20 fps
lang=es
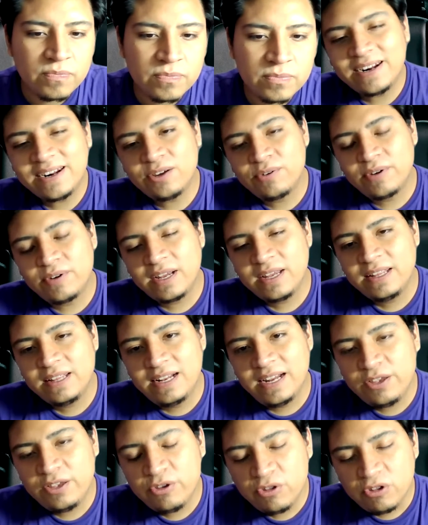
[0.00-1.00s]
Hay que recordar que en
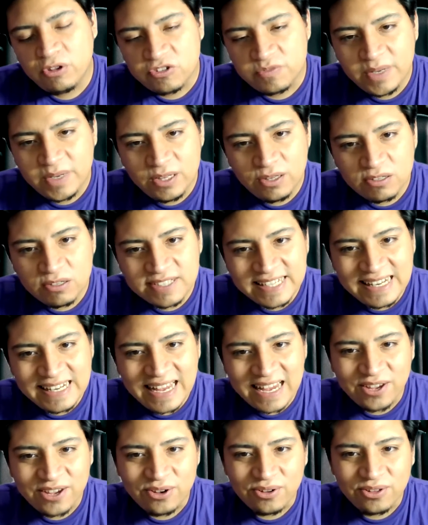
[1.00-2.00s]
el año 2012
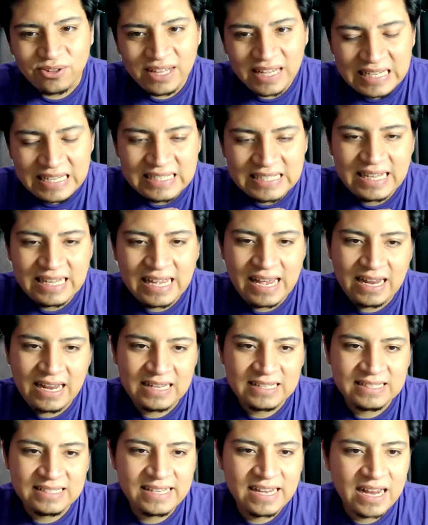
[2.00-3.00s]
la guionista de
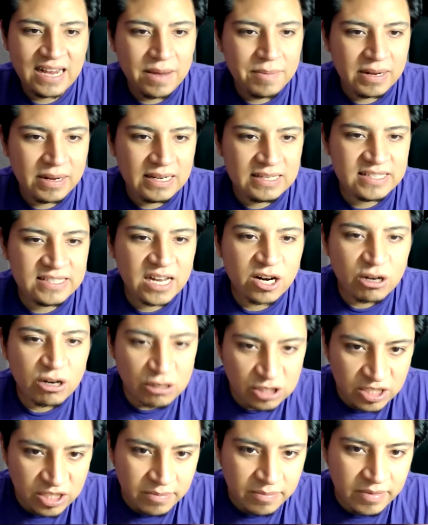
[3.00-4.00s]
la saga Melissa
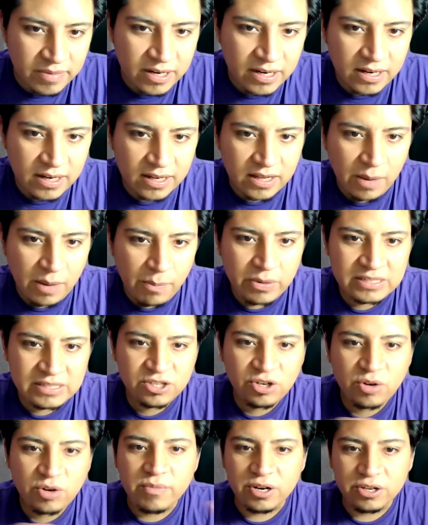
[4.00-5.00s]
Rosenberg, que después
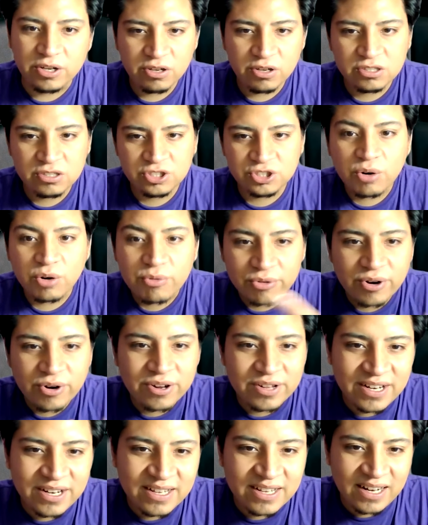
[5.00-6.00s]
se convirtió en
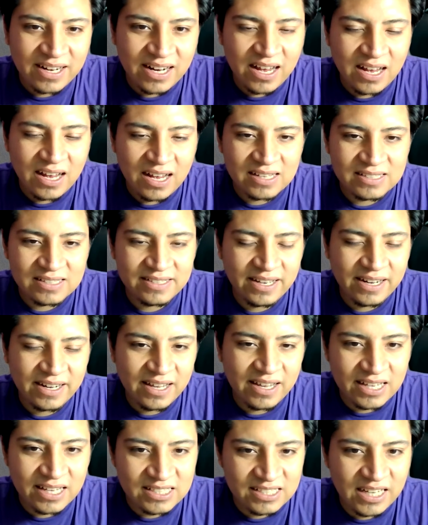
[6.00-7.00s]
showrunner de la
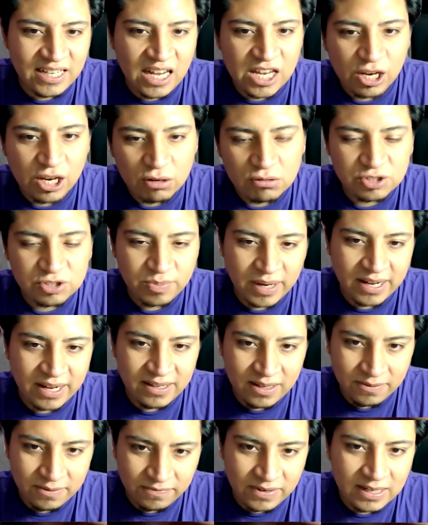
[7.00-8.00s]
serie Jessica Jones para
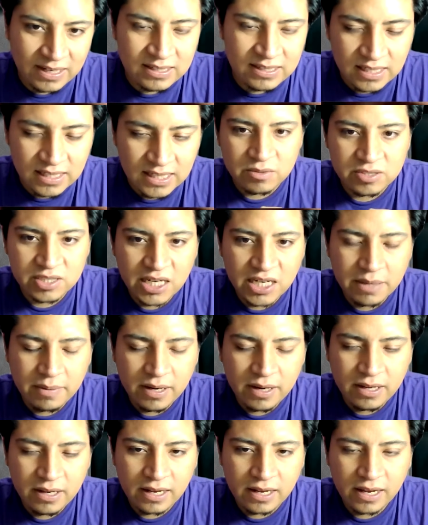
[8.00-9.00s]
Netflix, se
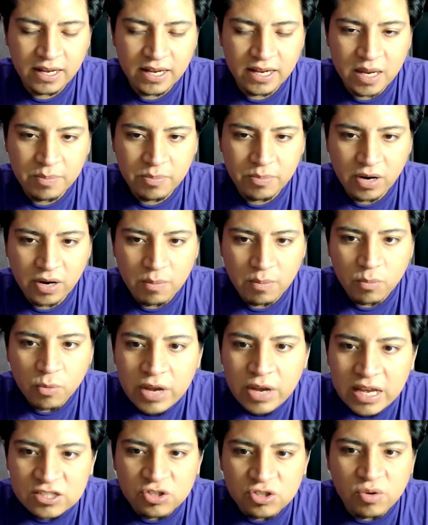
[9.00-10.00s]
mostraba en aquella época
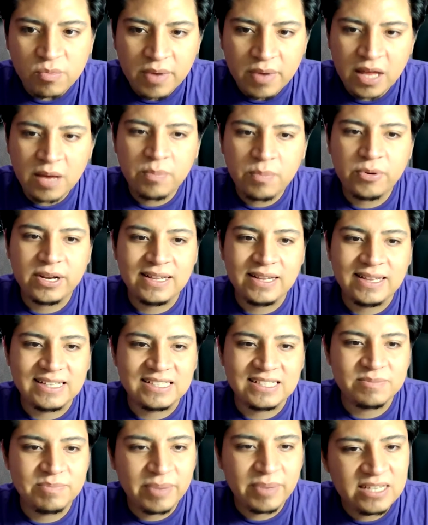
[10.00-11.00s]
muy asombrada por el
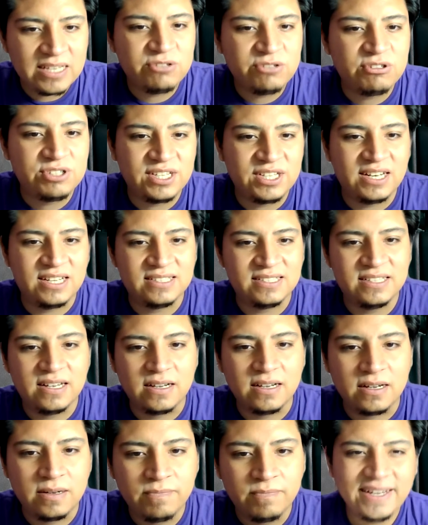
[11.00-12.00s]
desprecio hacia la
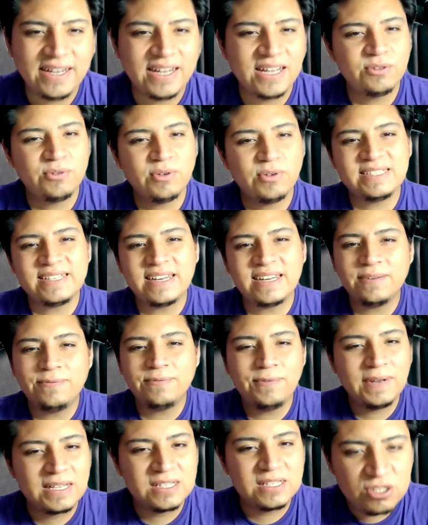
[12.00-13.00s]
saga, ya que toda esa
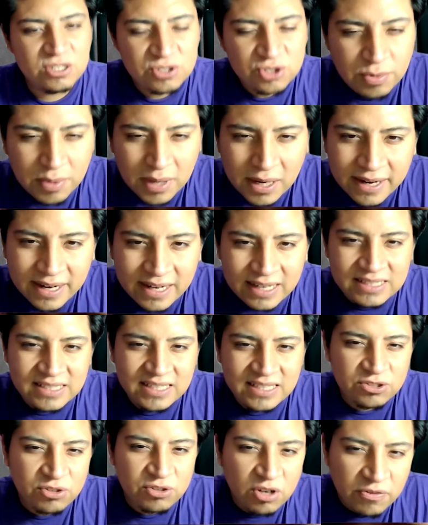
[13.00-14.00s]
reflexión sobre el
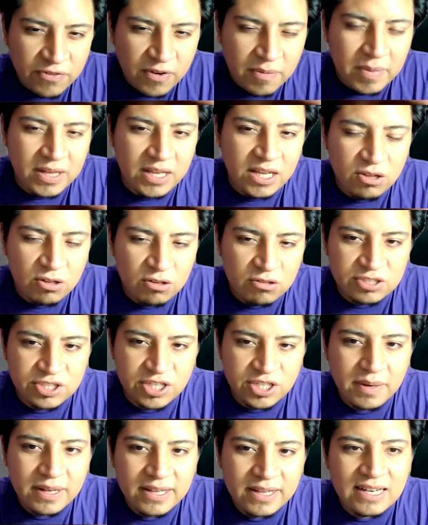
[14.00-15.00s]
rechazo a lo femenino nos
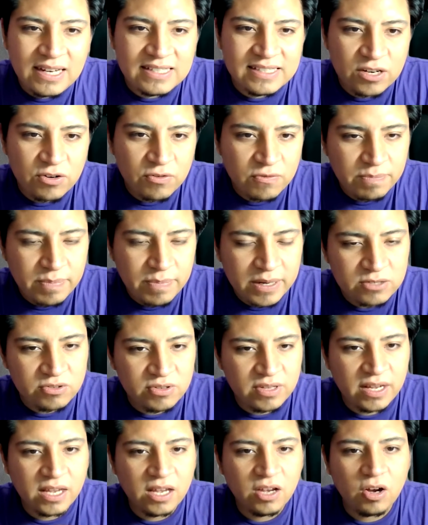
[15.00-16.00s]
lleva a analizar un
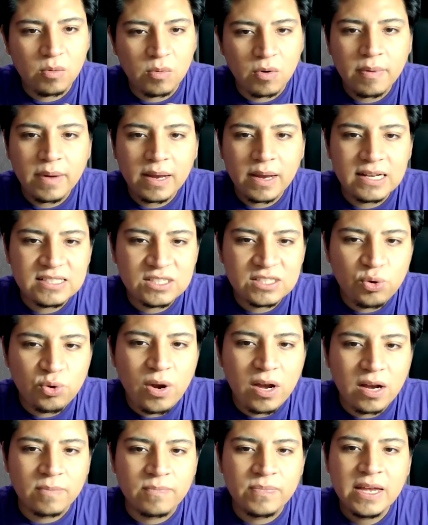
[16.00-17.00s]
personaje como Bella
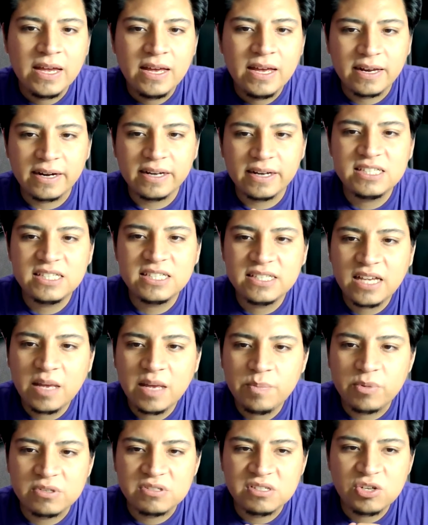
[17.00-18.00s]
Swan,
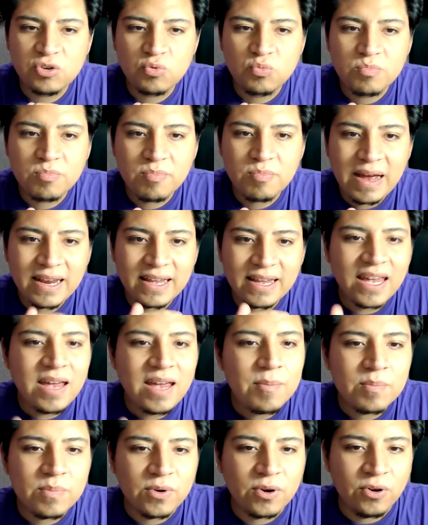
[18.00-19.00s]
rechazada por ser un mal
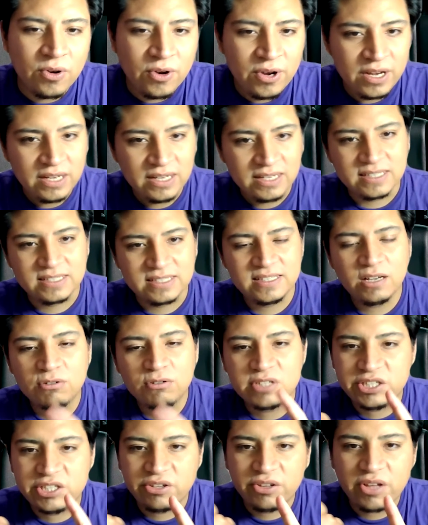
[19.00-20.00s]
ejemplo, está
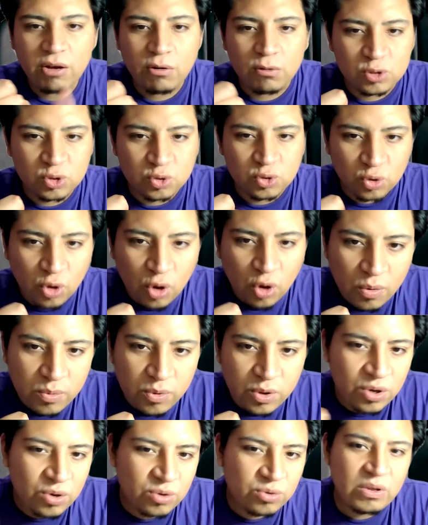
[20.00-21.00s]
obsesionada con su
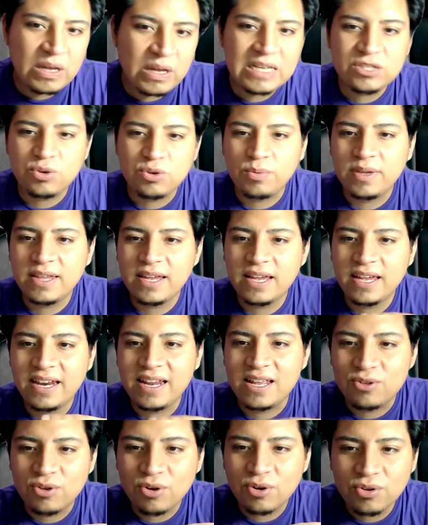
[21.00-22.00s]
novio, toda su vida
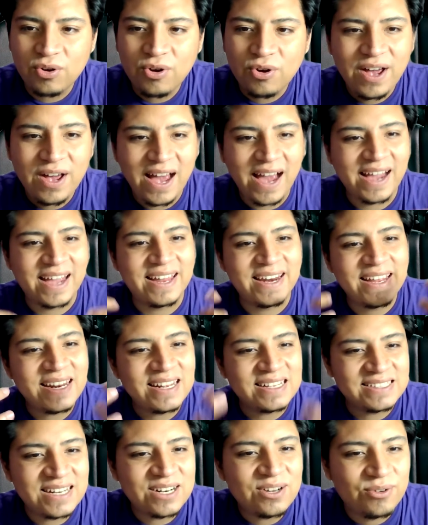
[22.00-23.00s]
gira en torno a
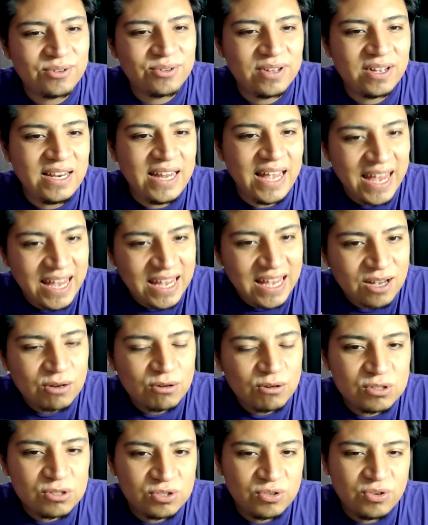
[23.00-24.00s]
querer estar con él e
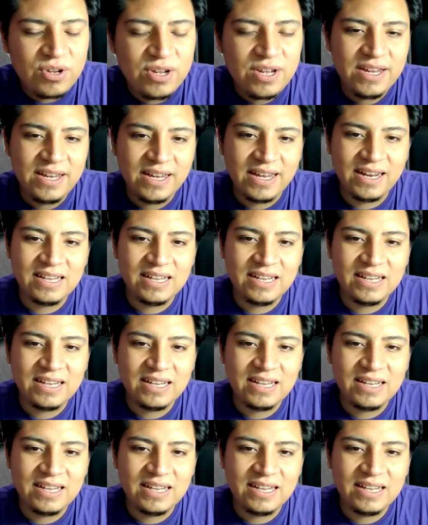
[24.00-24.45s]
incluso